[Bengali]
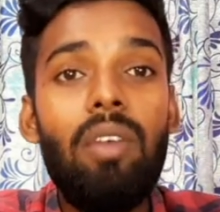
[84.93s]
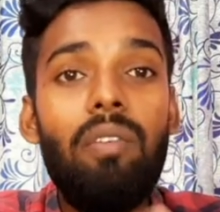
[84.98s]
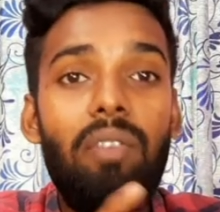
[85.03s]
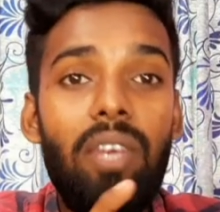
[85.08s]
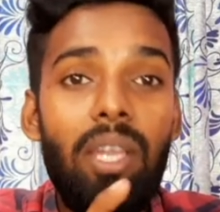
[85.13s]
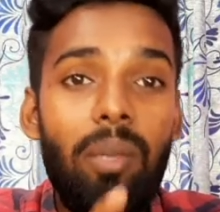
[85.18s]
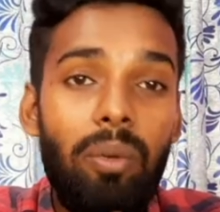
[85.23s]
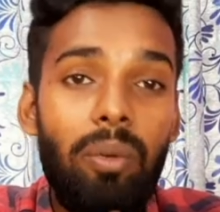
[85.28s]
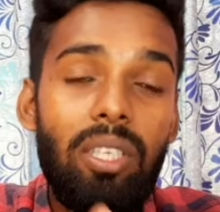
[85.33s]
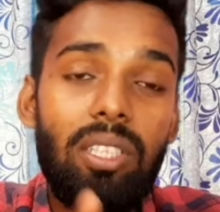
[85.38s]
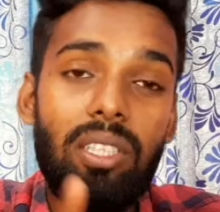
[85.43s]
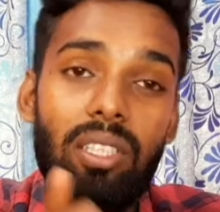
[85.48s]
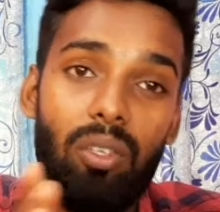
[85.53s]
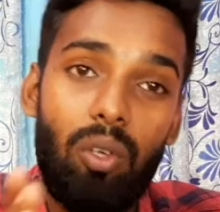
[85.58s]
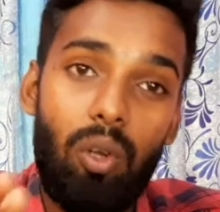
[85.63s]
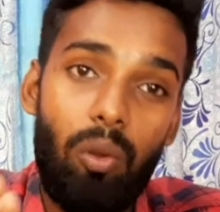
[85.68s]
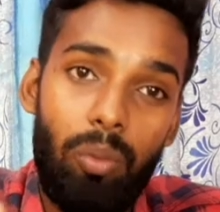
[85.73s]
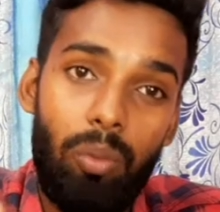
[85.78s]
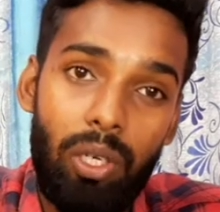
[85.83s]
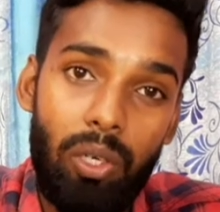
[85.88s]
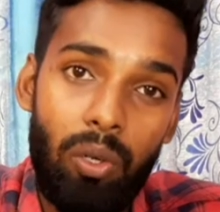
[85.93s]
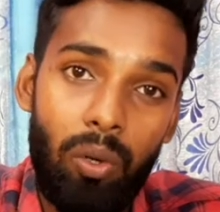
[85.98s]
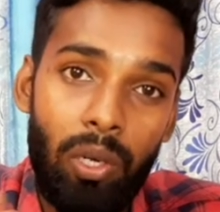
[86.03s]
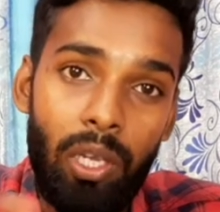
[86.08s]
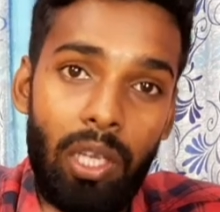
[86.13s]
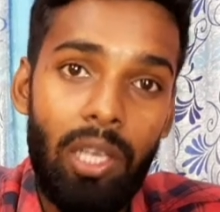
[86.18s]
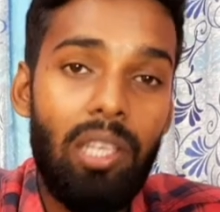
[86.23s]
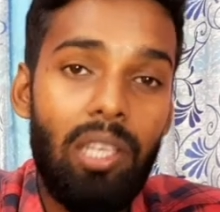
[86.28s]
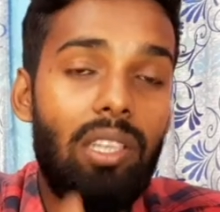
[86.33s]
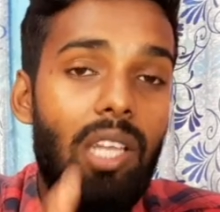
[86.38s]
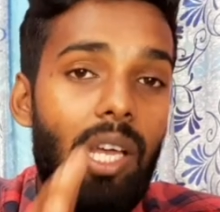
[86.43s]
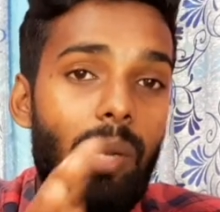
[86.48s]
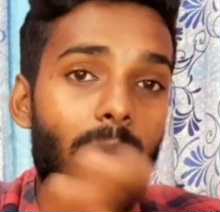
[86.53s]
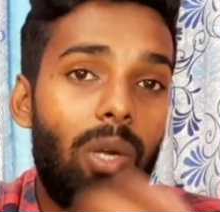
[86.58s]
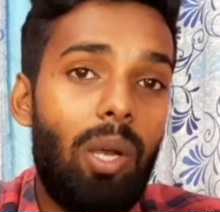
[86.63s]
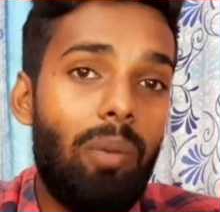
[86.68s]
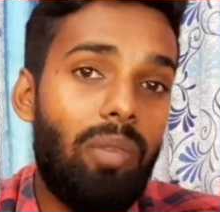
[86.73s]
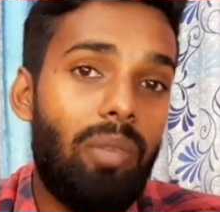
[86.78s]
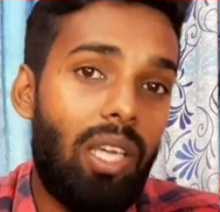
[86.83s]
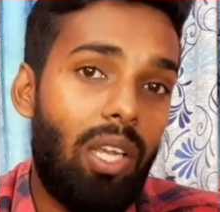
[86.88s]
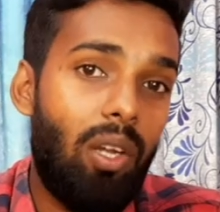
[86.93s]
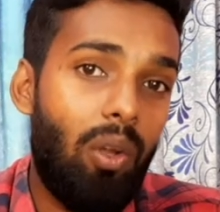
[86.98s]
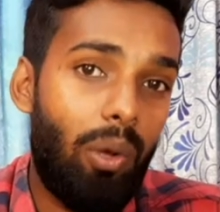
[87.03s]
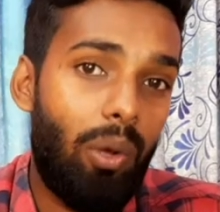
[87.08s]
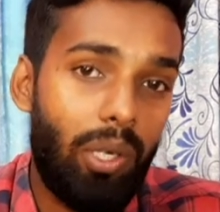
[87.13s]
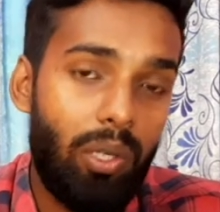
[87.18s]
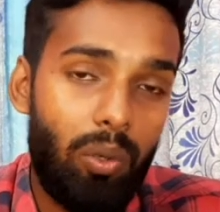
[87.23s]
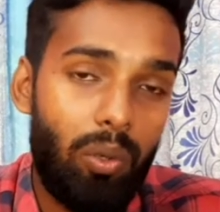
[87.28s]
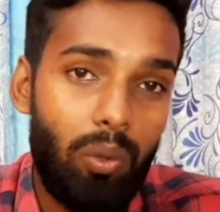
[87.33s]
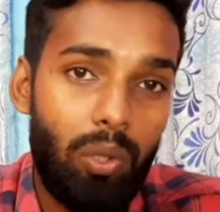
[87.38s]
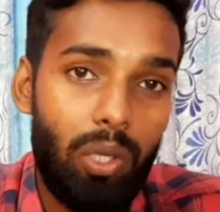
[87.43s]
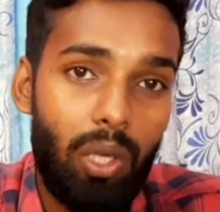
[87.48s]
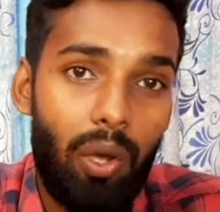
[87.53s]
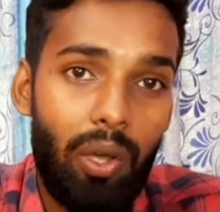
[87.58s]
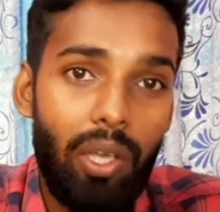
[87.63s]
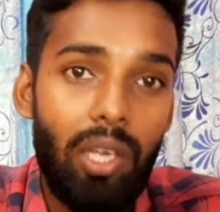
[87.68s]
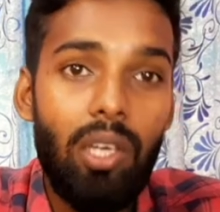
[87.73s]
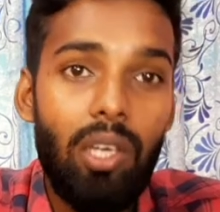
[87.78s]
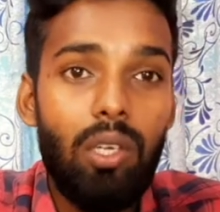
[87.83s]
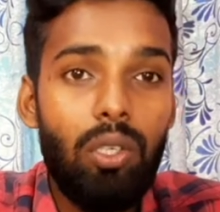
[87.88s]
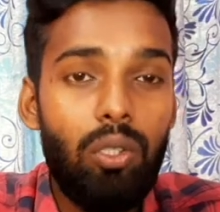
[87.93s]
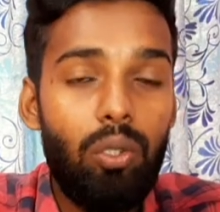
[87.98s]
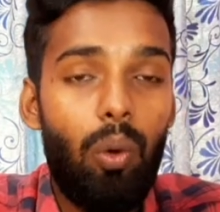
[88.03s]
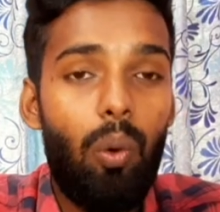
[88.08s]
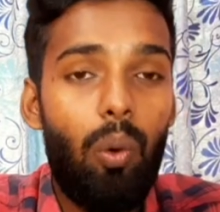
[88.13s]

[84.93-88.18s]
ভেরিফিকেশান কমপ্লিট হলে তারপর আপনাকে লগ করতে হয় সো